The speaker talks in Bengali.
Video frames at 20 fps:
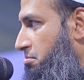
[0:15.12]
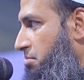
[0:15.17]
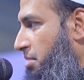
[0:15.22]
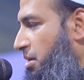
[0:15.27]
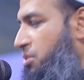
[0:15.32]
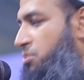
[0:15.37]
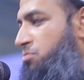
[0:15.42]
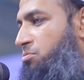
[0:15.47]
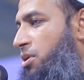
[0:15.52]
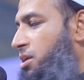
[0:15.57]

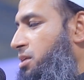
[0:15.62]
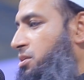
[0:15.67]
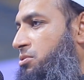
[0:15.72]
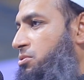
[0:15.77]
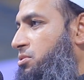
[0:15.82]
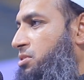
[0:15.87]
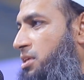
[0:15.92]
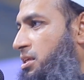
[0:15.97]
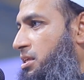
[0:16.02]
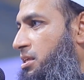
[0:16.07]
এখন বলেন
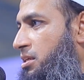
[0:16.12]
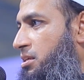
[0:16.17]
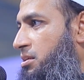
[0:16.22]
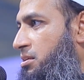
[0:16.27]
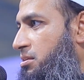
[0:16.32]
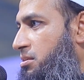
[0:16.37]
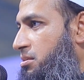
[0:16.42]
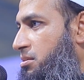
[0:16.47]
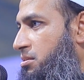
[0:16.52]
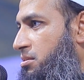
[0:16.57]
তো দেখি
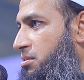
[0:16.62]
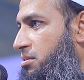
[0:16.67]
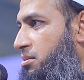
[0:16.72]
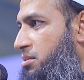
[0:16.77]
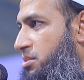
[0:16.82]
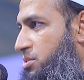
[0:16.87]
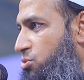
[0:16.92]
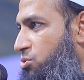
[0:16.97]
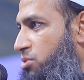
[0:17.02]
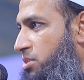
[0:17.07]

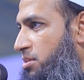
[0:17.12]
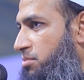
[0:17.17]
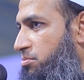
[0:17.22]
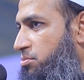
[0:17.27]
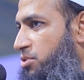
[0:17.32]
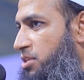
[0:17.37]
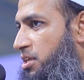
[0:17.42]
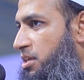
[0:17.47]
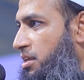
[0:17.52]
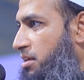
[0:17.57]
সুটেড
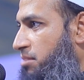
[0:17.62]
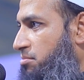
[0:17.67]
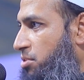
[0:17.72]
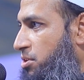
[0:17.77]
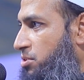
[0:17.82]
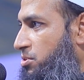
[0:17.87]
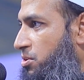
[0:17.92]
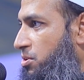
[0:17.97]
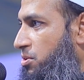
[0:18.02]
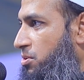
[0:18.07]
বুটেড এক
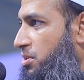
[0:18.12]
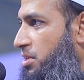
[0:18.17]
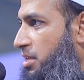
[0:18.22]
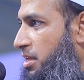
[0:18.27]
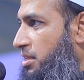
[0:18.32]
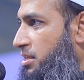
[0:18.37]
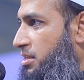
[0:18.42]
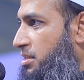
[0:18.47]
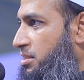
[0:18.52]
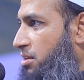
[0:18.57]
ভদ্রলোক
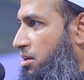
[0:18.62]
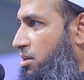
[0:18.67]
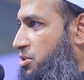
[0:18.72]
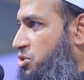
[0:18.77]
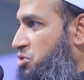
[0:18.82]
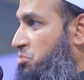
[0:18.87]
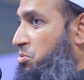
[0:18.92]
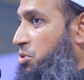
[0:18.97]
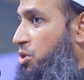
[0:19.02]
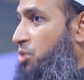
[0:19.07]
হেঁটে যাওয়ার
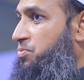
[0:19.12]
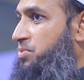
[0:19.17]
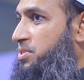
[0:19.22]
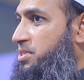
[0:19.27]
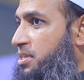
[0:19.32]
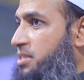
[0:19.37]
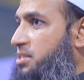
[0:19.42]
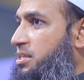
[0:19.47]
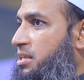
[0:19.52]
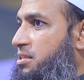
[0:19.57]
সময়
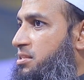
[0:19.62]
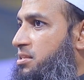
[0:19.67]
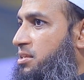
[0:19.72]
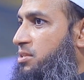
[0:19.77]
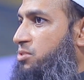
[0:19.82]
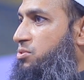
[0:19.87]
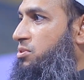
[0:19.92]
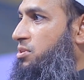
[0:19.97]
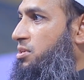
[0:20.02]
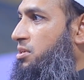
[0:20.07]
অফিসে যাচ্ছে
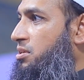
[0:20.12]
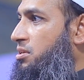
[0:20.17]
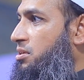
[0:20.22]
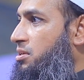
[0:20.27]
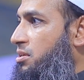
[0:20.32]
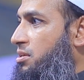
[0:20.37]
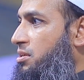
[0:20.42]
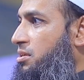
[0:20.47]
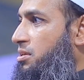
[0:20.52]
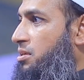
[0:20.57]
যদি
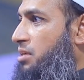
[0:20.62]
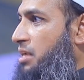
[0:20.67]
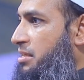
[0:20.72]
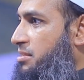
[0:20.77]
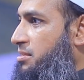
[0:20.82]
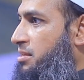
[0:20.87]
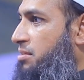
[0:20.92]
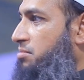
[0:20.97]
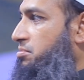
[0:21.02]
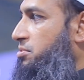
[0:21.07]

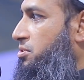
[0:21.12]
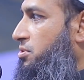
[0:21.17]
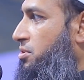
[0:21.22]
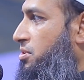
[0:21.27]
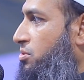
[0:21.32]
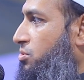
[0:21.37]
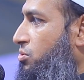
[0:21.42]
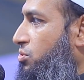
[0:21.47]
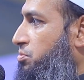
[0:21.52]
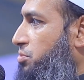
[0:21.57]
রাস্তার ভিতরে
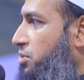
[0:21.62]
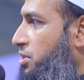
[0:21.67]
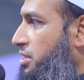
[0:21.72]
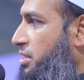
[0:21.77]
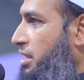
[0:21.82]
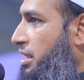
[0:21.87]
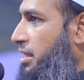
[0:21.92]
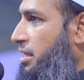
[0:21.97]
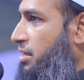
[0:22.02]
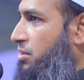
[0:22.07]
গু পড়ে
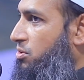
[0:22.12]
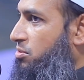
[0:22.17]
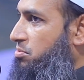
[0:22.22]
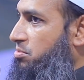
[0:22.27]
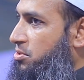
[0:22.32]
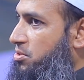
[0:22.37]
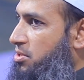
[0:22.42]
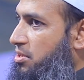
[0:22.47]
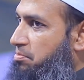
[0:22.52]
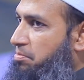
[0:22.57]
থাকে আর ওর
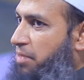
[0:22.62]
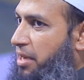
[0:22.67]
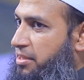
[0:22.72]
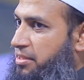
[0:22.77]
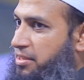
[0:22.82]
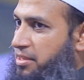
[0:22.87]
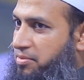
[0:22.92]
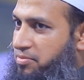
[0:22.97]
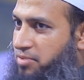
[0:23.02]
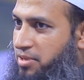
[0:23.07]
ভিতরে পা
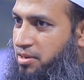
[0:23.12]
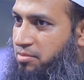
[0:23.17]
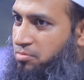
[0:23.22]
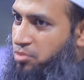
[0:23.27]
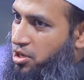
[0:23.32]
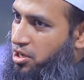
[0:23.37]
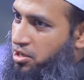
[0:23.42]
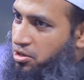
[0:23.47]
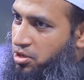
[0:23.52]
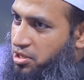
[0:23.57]
দিয়ে ফেলে
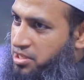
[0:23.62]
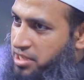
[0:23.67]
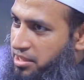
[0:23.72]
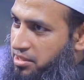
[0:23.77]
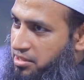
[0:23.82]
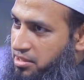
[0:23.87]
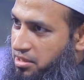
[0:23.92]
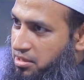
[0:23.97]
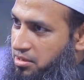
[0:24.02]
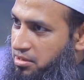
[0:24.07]
মনের
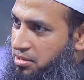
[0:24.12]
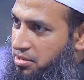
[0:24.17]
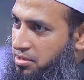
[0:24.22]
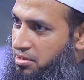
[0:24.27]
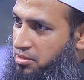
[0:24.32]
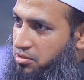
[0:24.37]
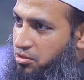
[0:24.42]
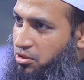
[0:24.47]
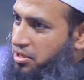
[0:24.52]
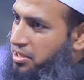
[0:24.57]
অজান্তে
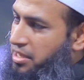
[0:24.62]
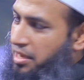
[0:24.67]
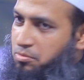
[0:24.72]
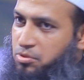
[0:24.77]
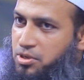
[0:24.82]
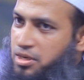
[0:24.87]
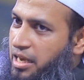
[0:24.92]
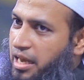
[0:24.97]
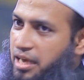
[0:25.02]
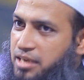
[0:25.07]
তখন
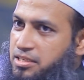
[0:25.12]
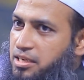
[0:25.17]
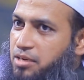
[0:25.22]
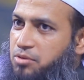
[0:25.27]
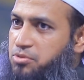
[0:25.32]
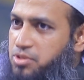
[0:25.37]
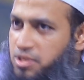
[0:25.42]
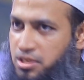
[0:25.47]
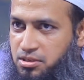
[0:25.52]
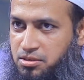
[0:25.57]
কেমন রাগটা
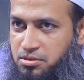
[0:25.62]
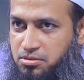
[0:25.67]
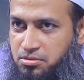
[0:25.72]
উঠে